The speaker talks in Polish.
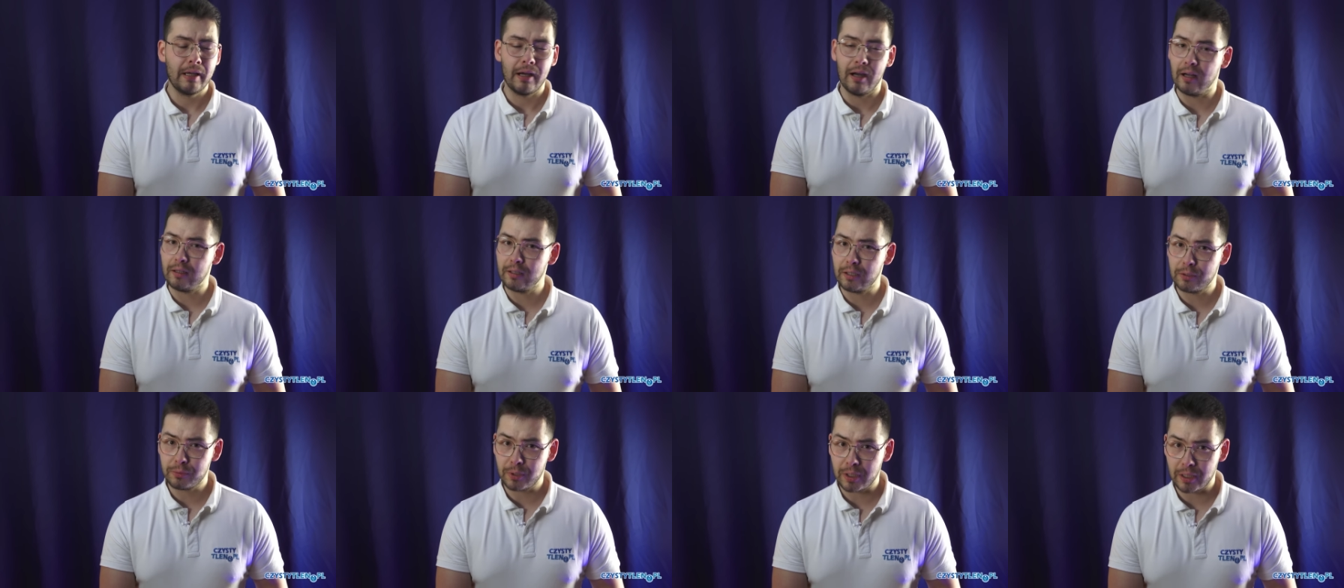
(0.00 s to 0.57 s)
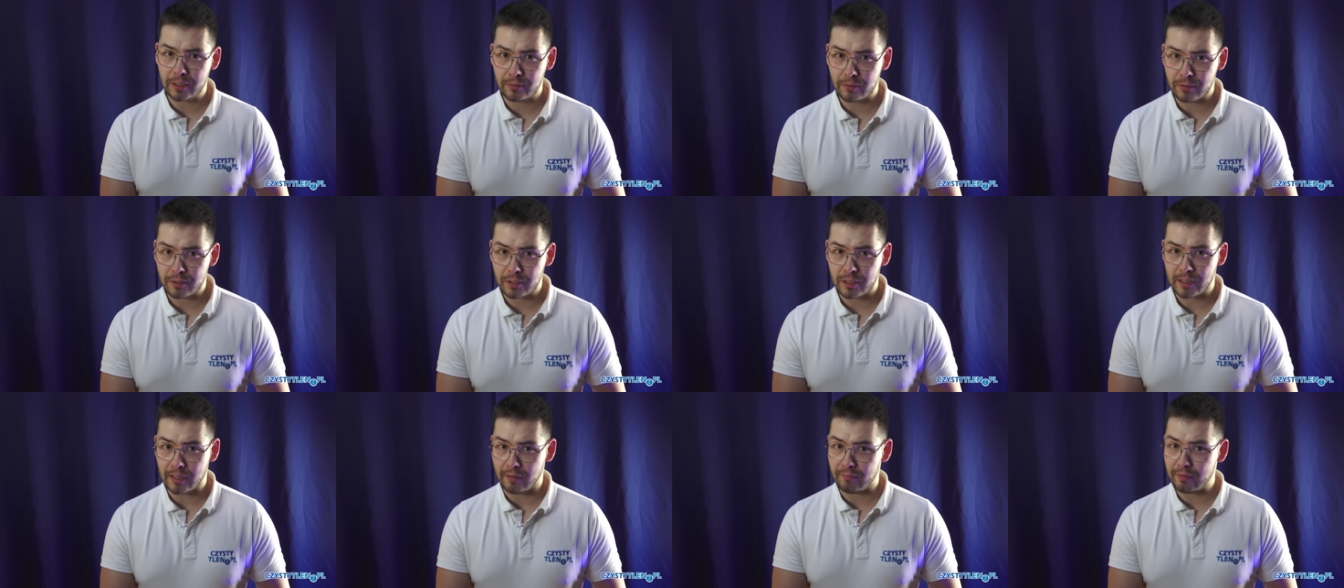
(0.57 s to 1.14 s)
a niektóre
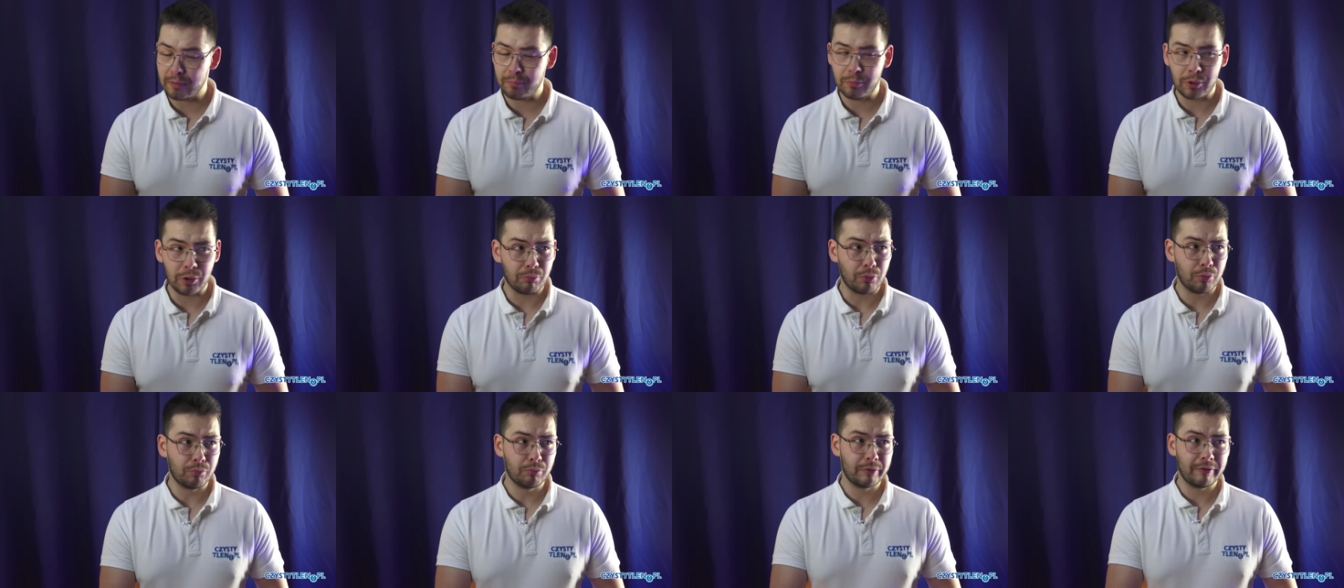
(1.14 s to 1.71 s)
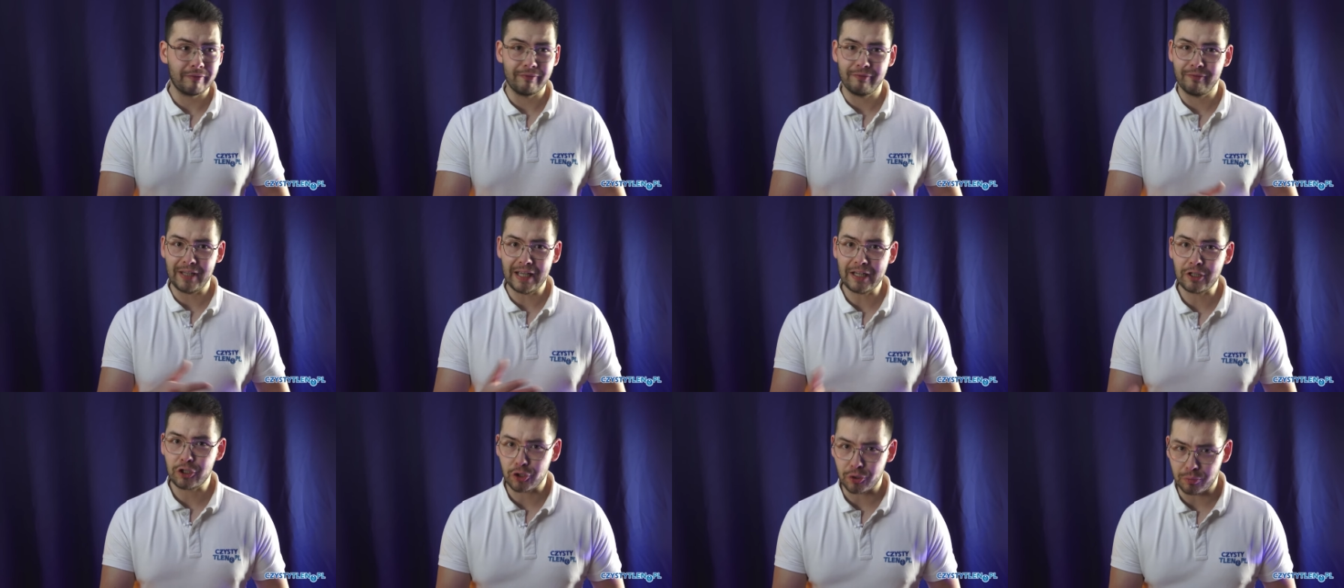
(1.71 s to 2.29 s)
jednostki nawet minimum
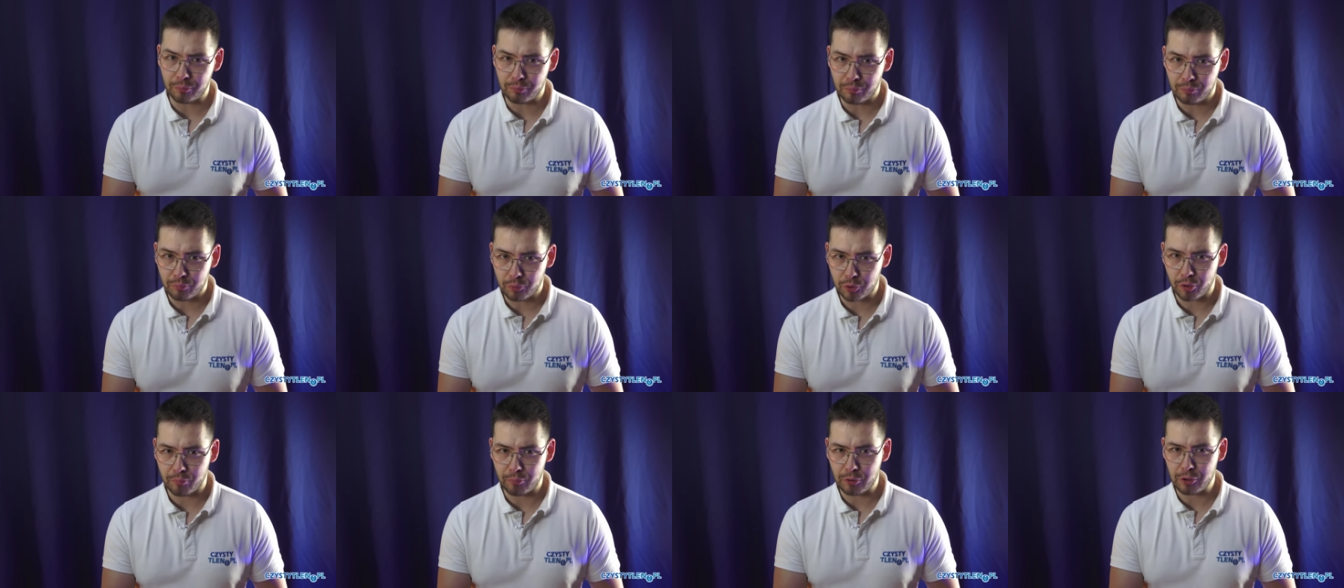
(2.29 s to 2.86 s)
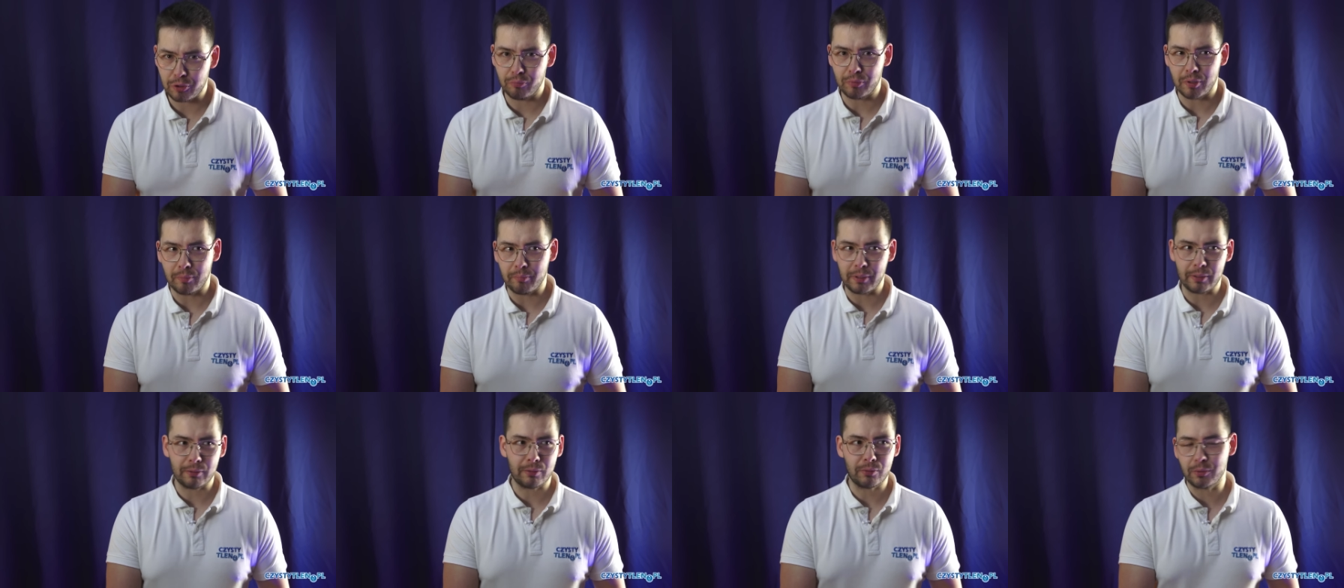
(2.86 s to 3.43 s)
większą muszą mieć tą
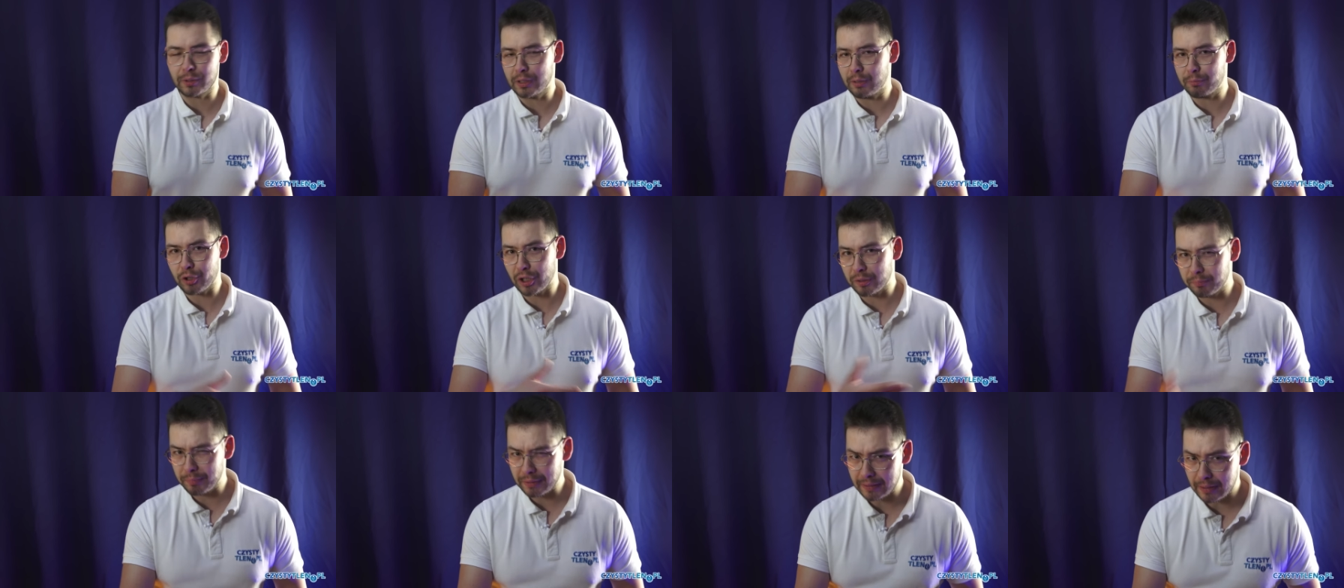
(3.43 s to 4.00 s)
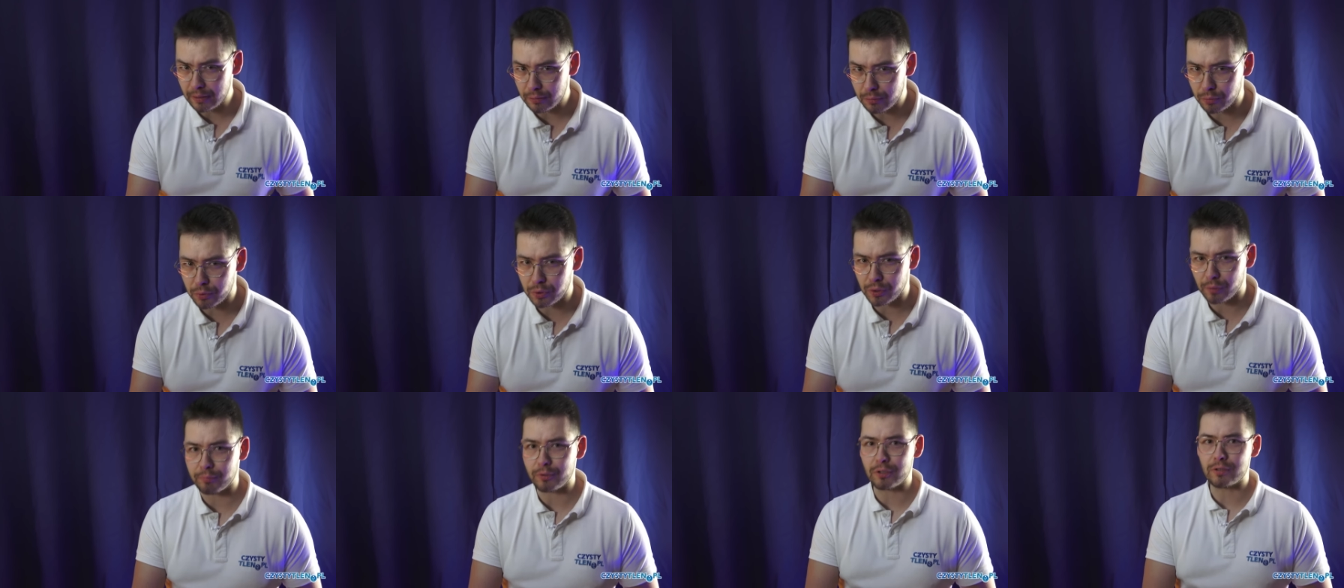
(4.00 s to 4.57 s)
temperaturę, na przykład 15
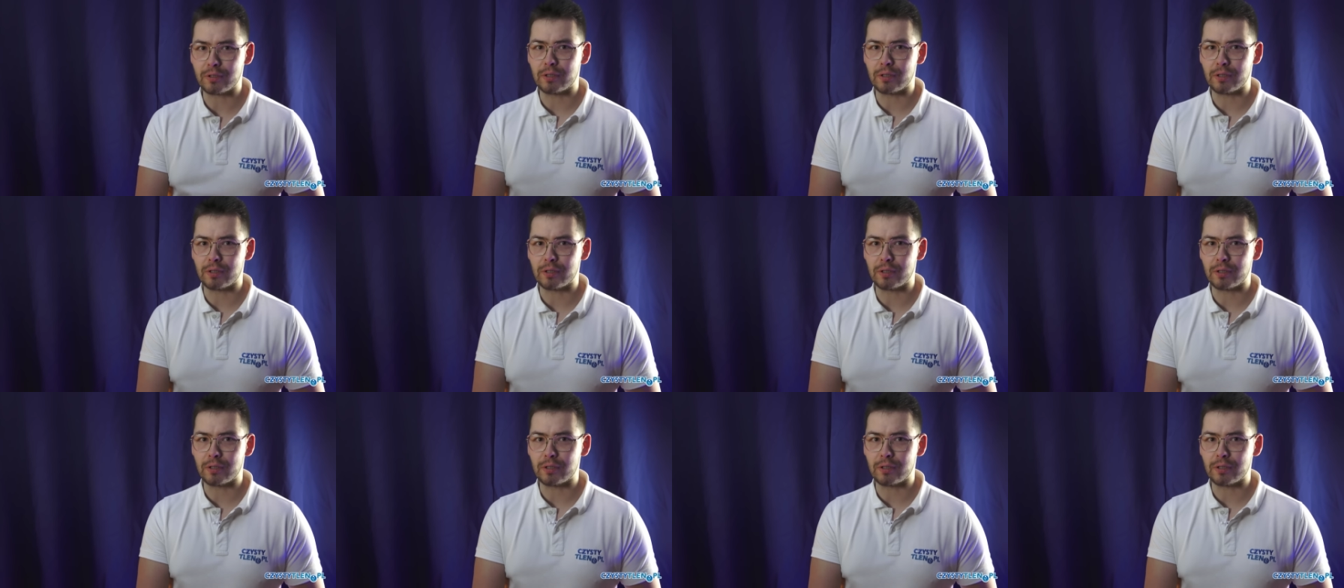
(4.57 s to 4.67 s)
stopni